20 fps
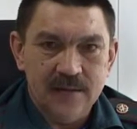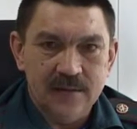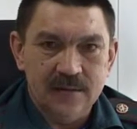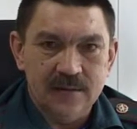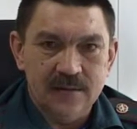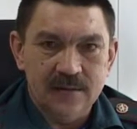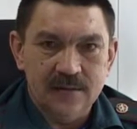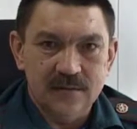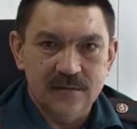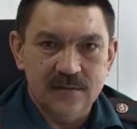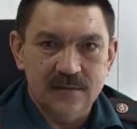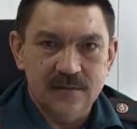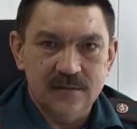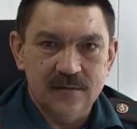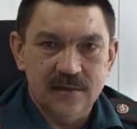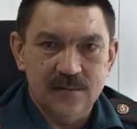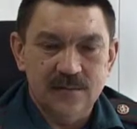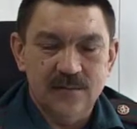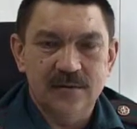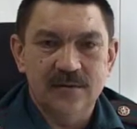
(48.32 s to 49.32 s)
а,
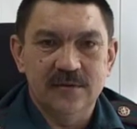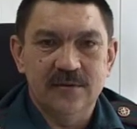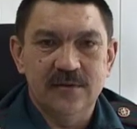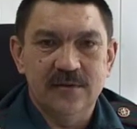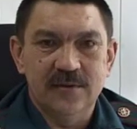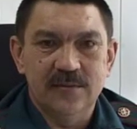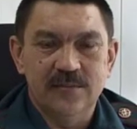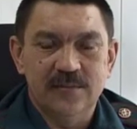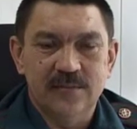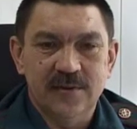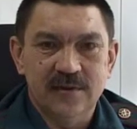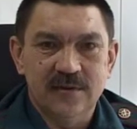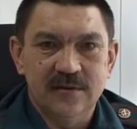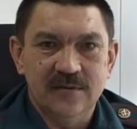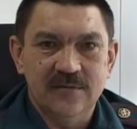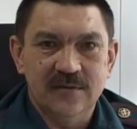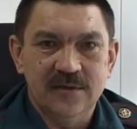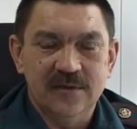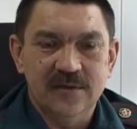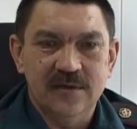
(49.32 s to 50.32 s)
дабы до
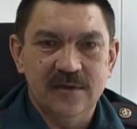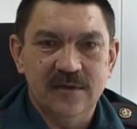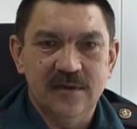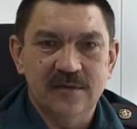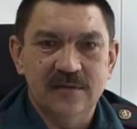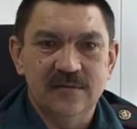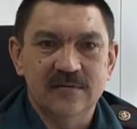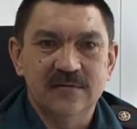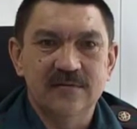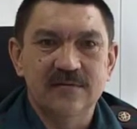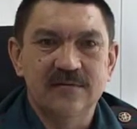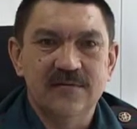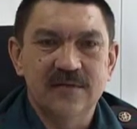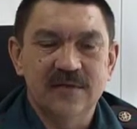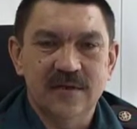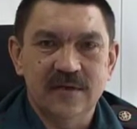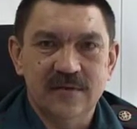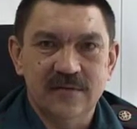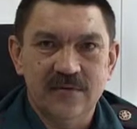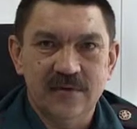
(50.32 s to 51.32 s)
предотвращения
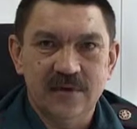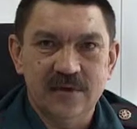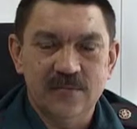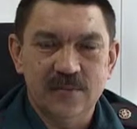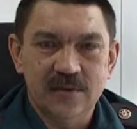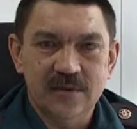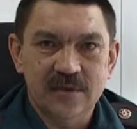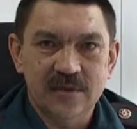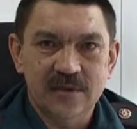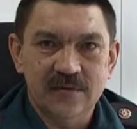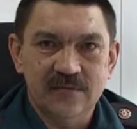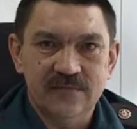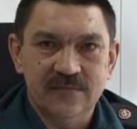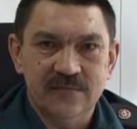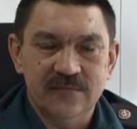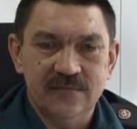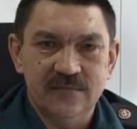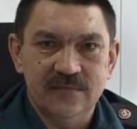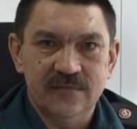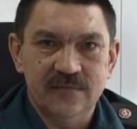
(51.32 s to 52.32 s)
возникновения
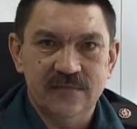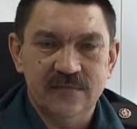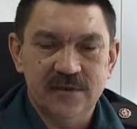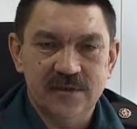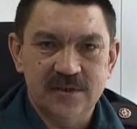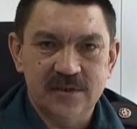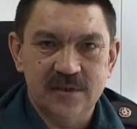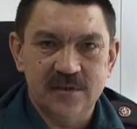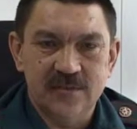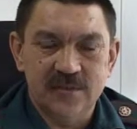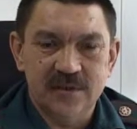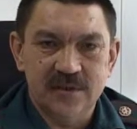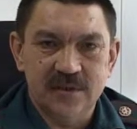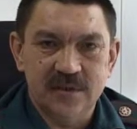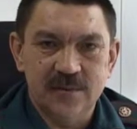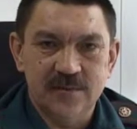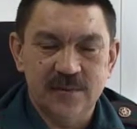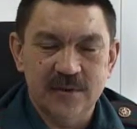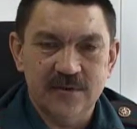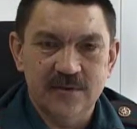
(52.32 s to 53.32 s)
пожаров, начала
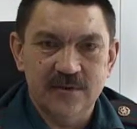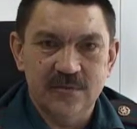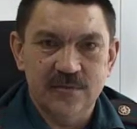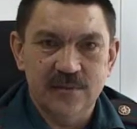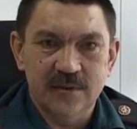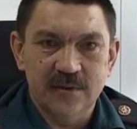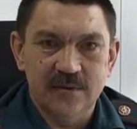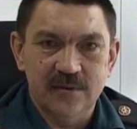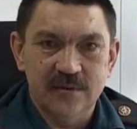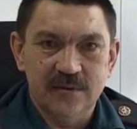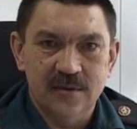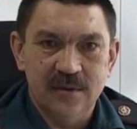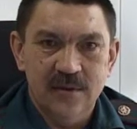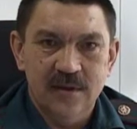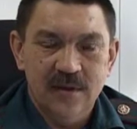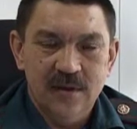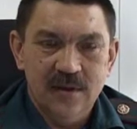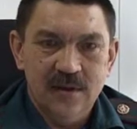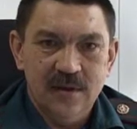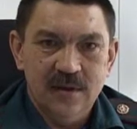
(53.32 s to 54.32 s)
пожароопасного периода.
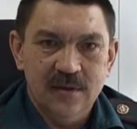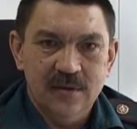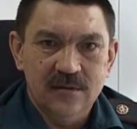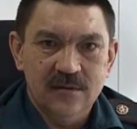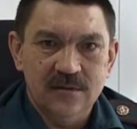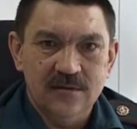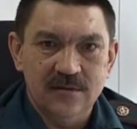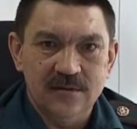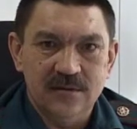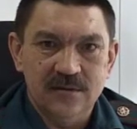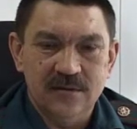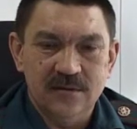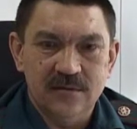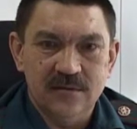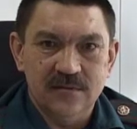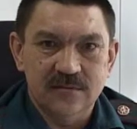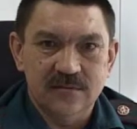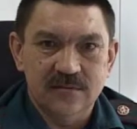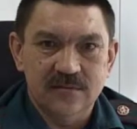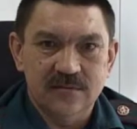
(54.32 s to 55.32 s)
То есть
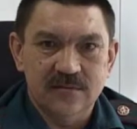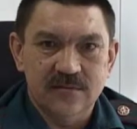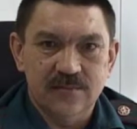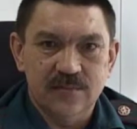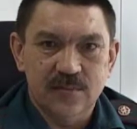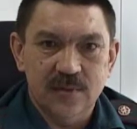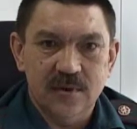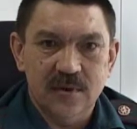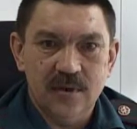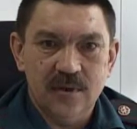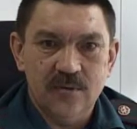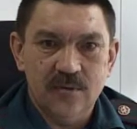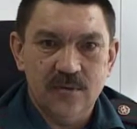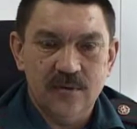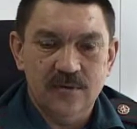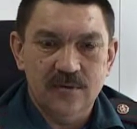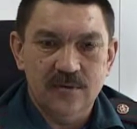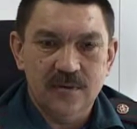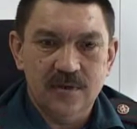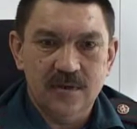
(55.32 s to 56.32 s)
э, по
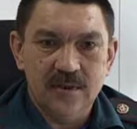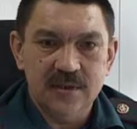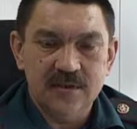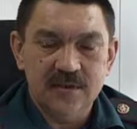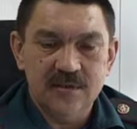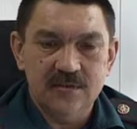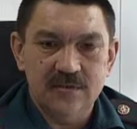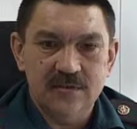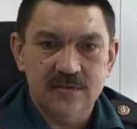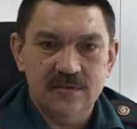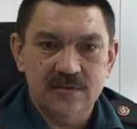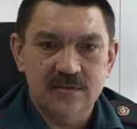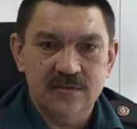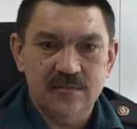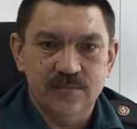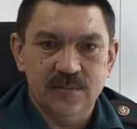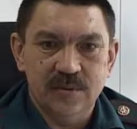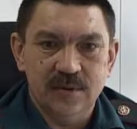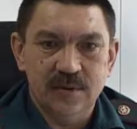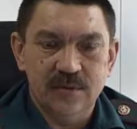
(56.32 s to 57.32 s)
городу Саянску,
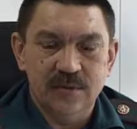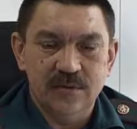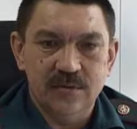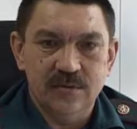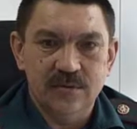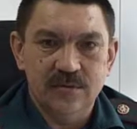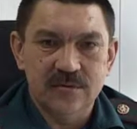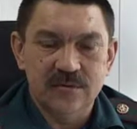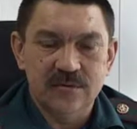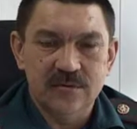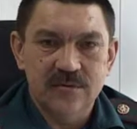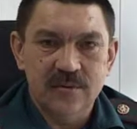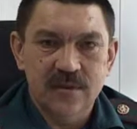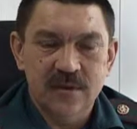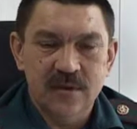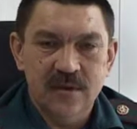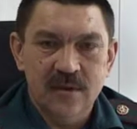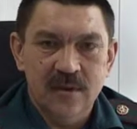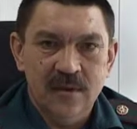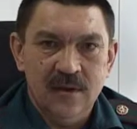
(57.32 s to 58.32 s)
по городу
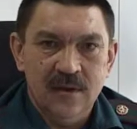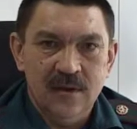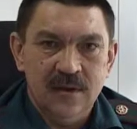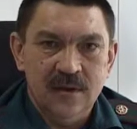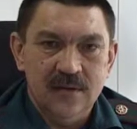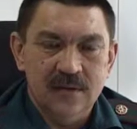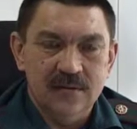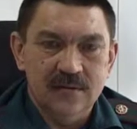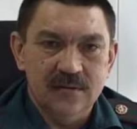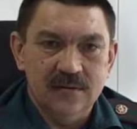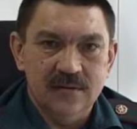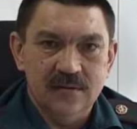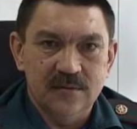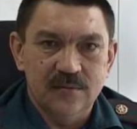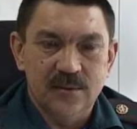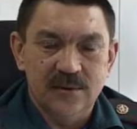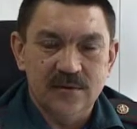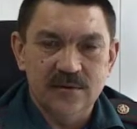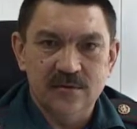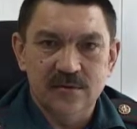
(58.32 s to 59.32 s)
Зимей а,
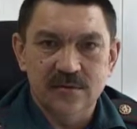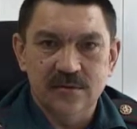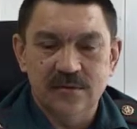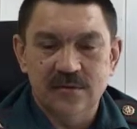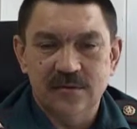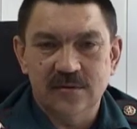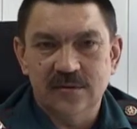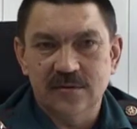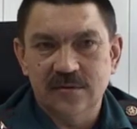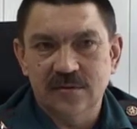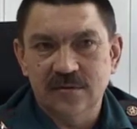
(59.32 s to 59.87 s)
происходят